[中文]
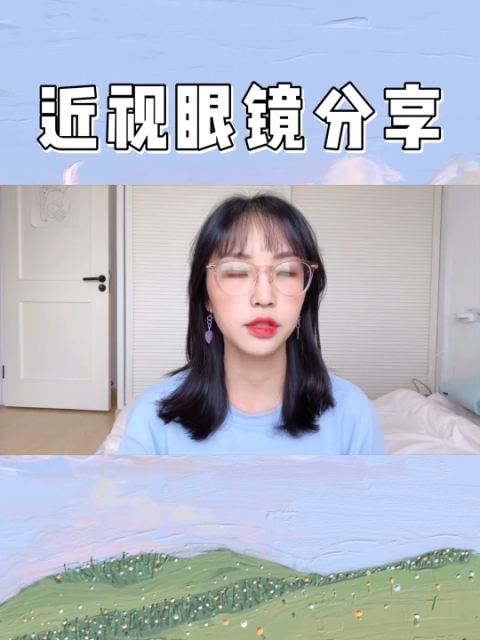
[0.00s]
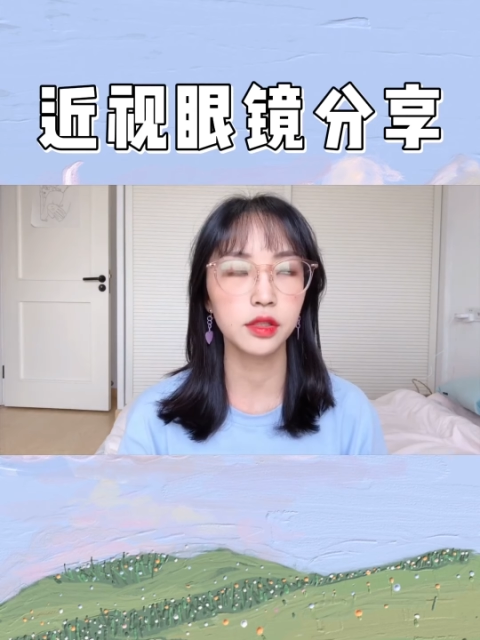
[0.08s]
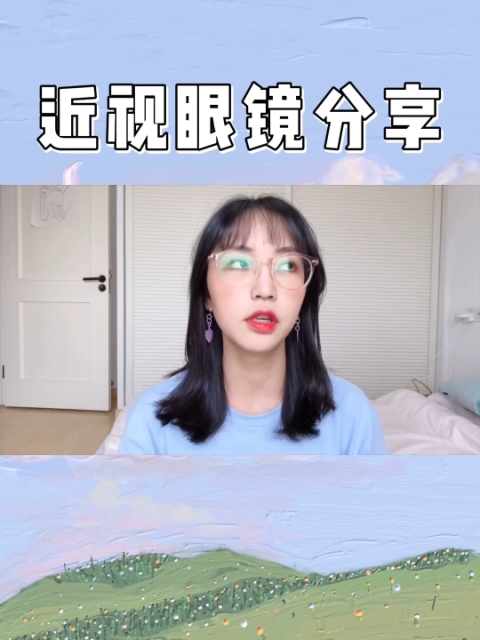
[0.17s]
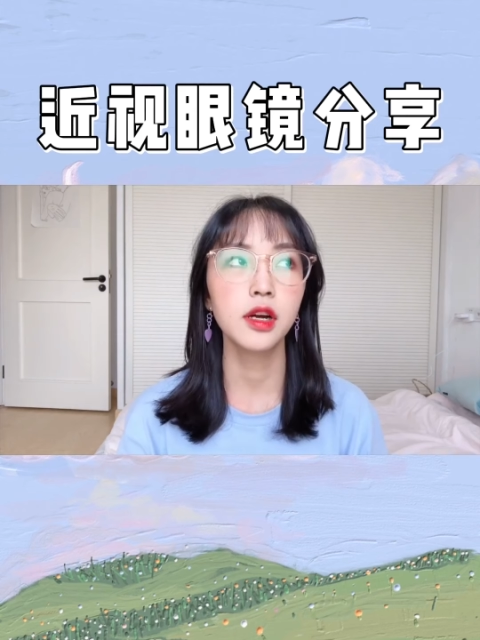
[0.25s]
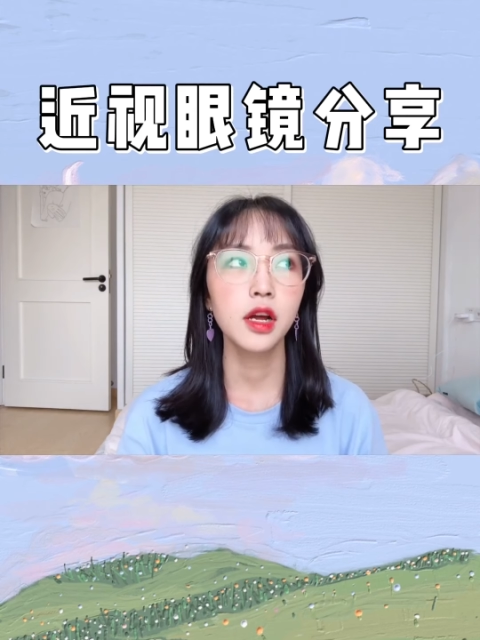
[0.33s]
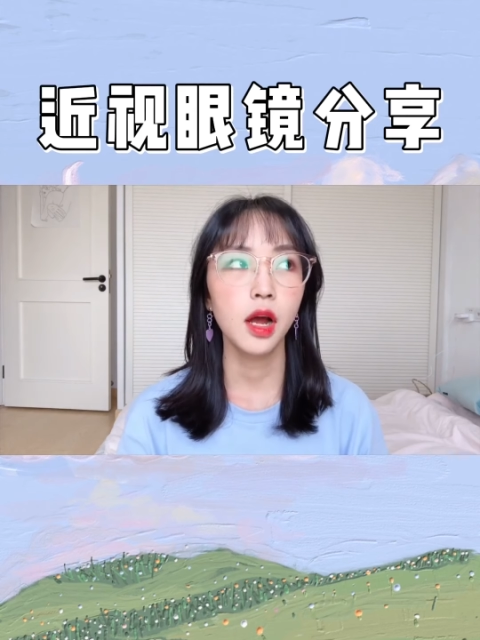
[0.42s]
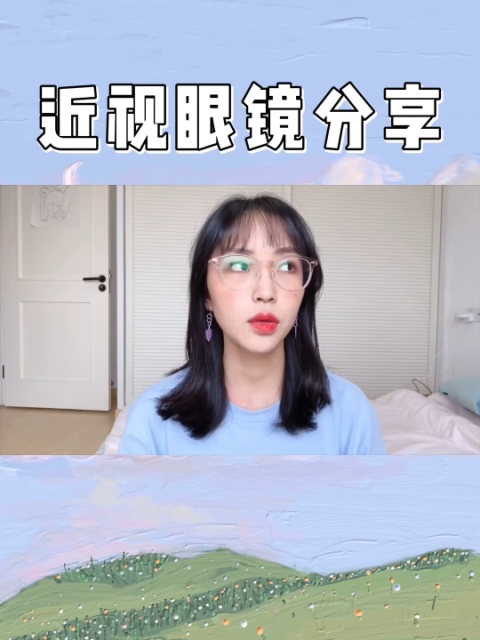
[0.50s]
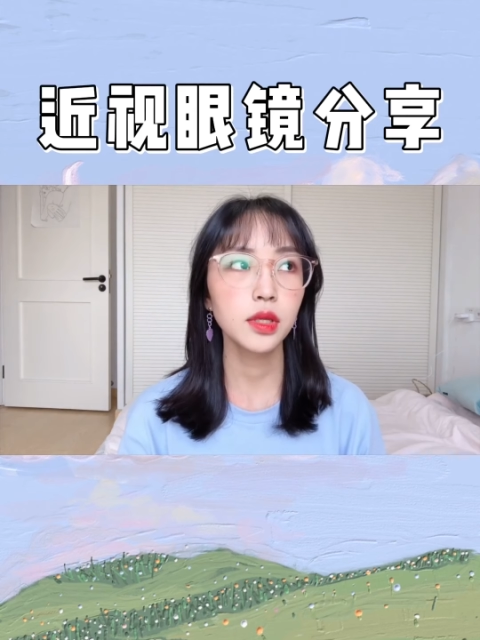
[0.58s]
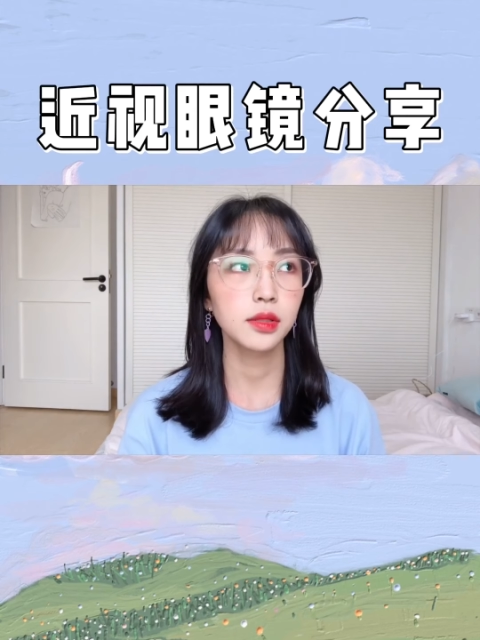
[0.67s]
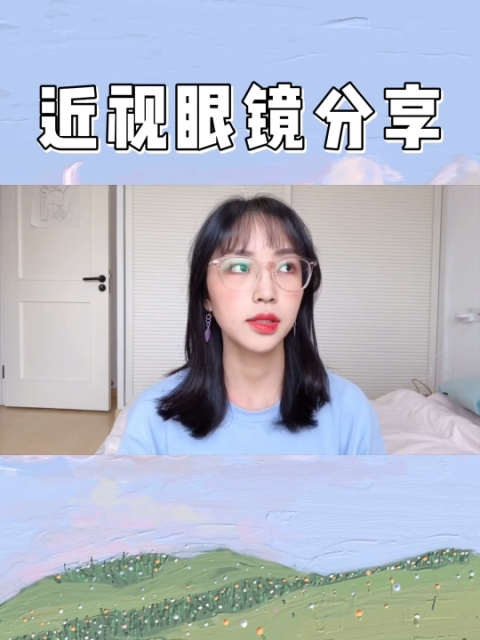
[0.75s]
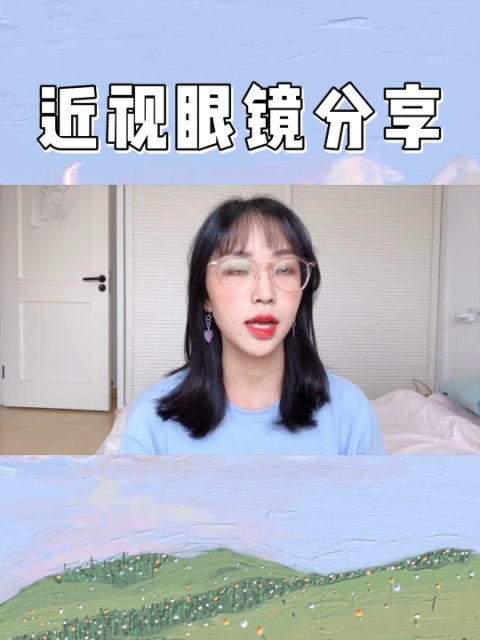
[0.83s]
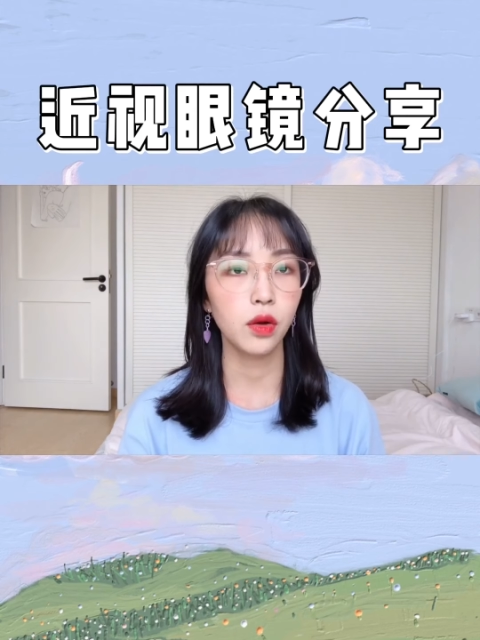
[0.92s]
合凹造
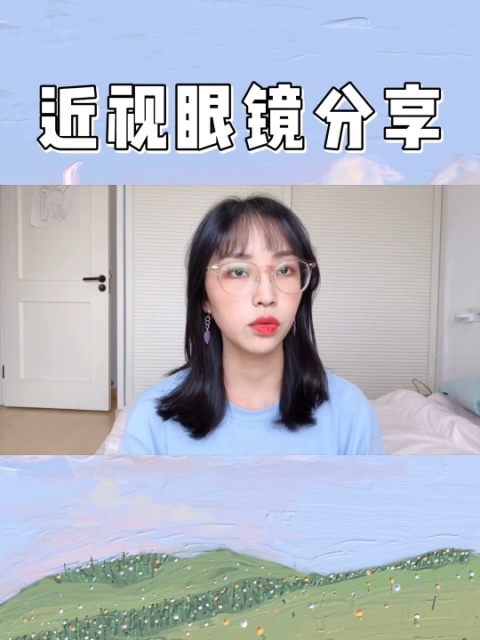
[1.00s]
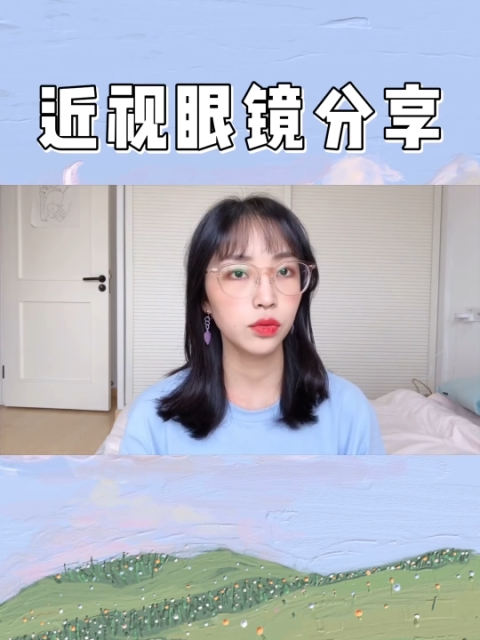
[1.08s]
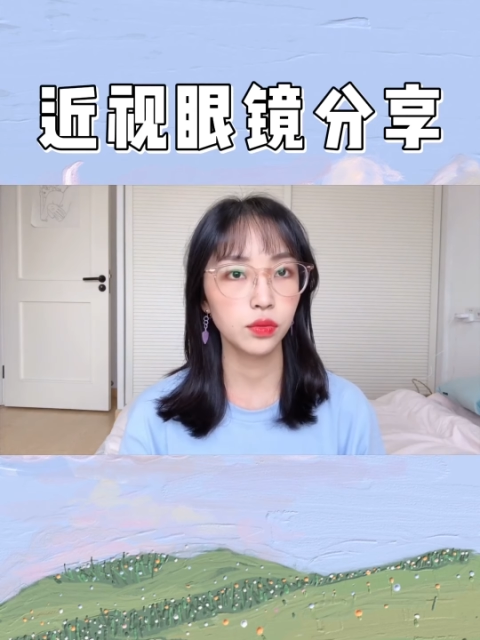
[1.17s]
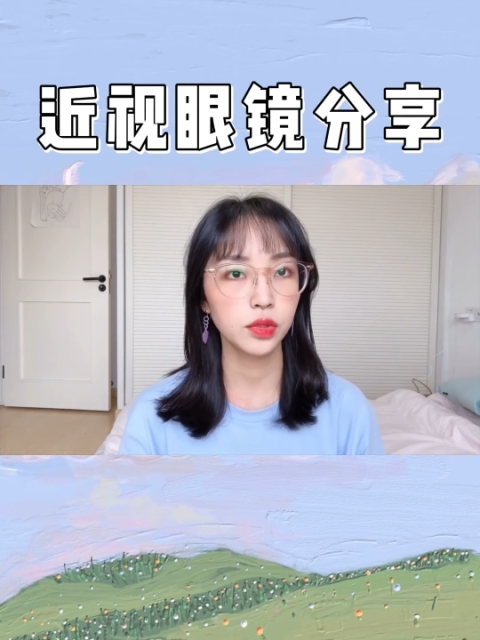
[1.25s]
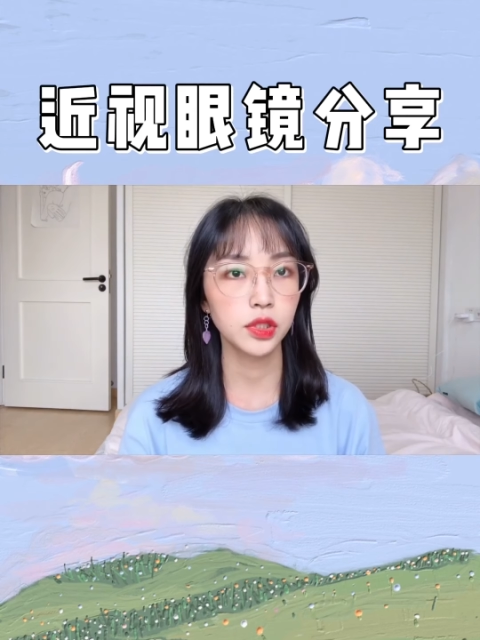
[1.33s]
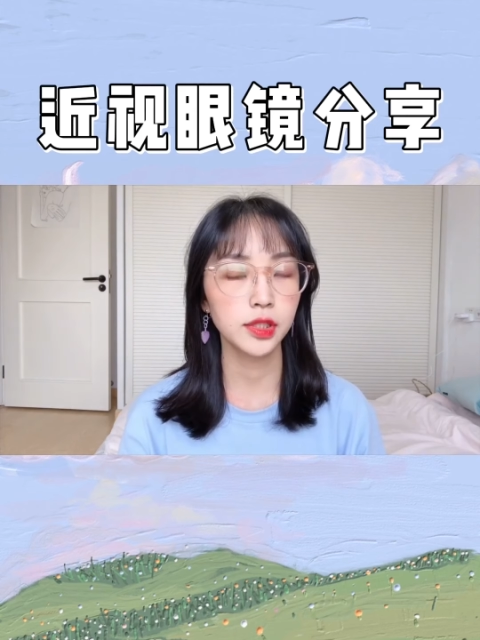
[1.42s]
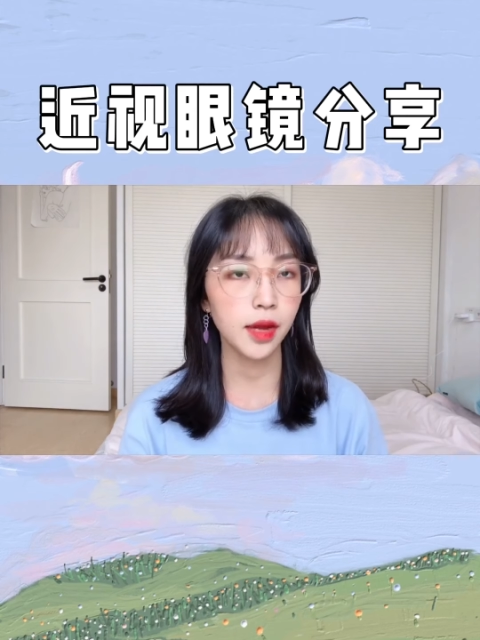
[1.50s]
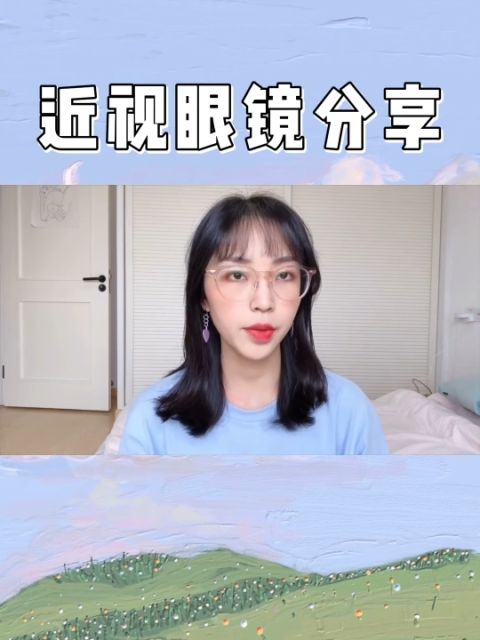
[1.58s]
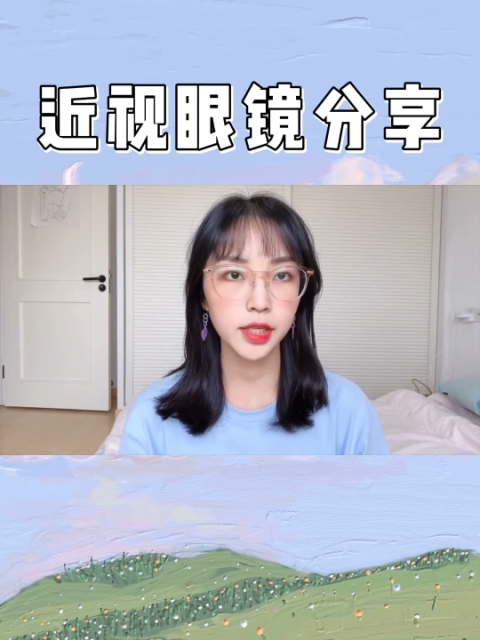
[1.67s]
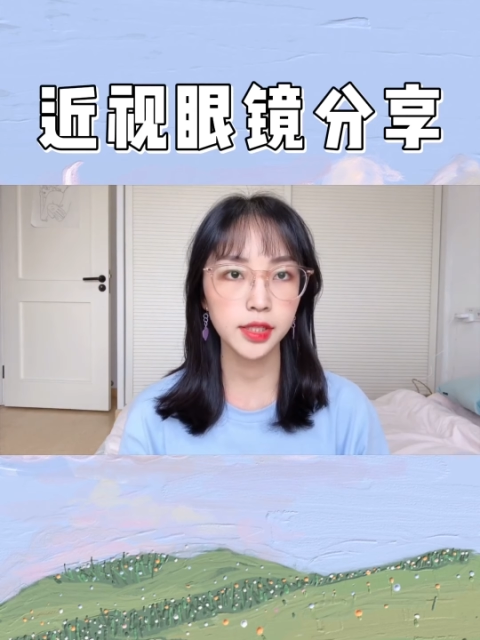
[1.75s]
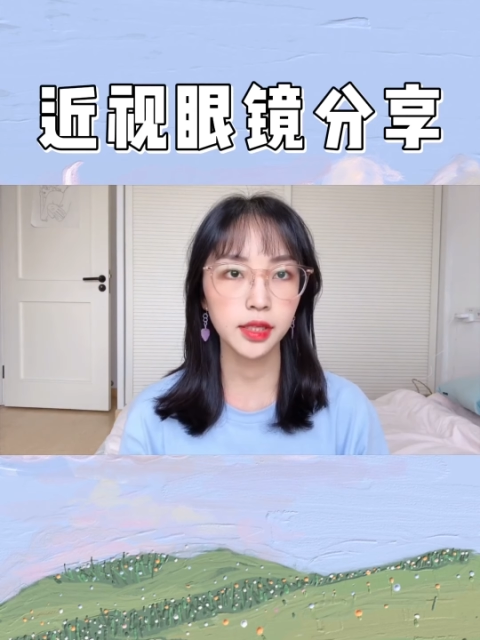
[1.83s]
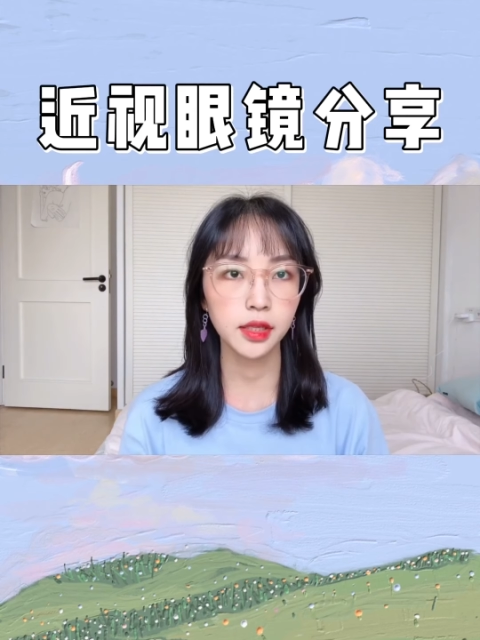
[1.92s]
型啊，或者说是搭配
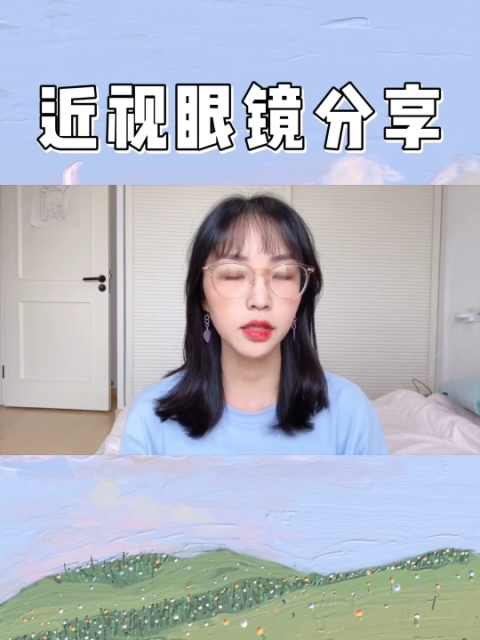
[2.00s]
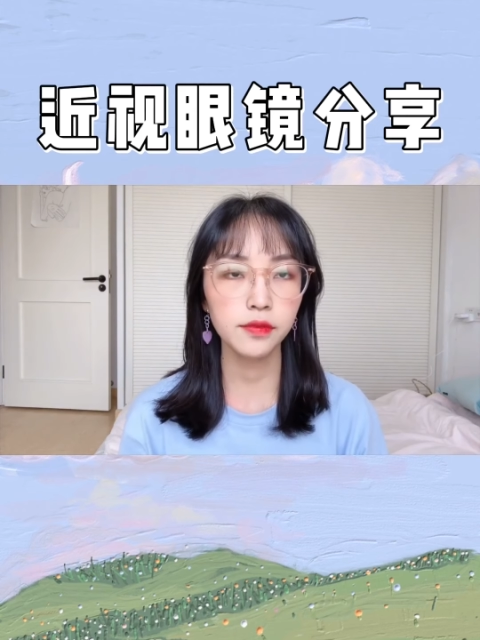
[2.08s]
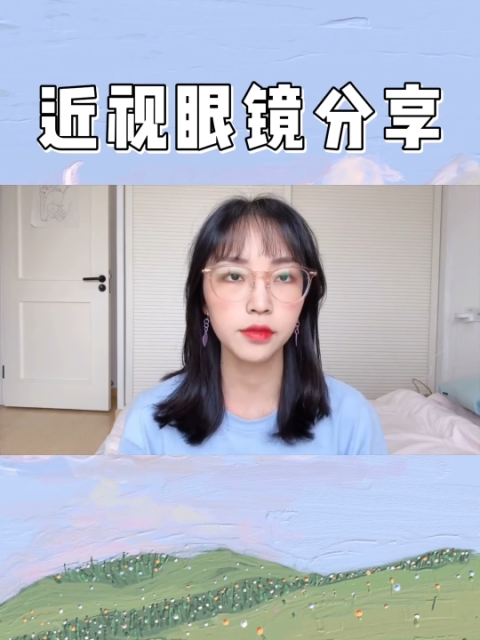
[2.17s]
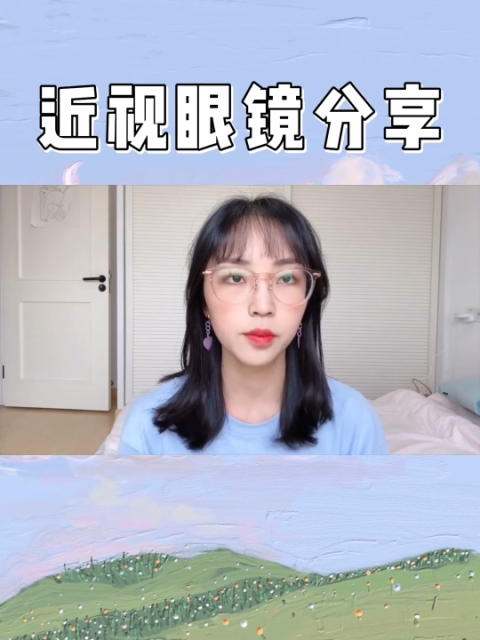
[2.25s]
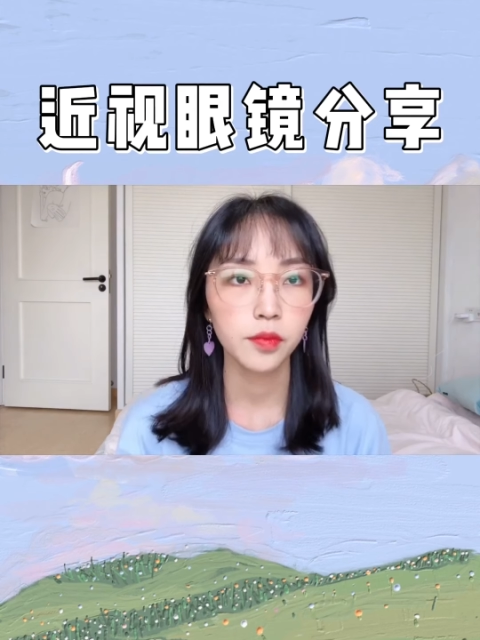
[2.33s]
一些衣服。